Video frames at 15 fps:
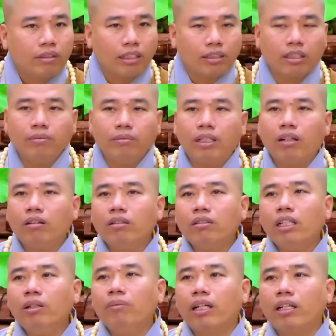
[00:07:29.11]
Thật sự mà nói,
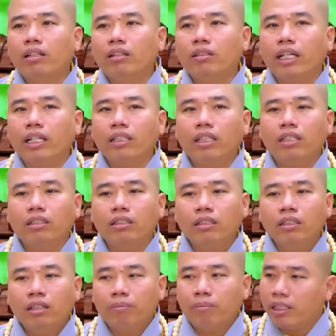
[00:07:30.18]
nếu mà được vậy thì
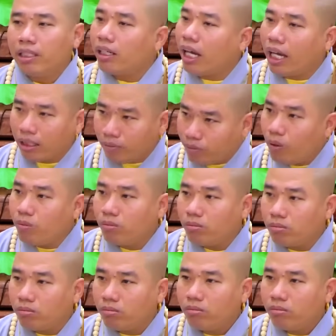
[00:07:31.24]
mình rất là hạnh phúc.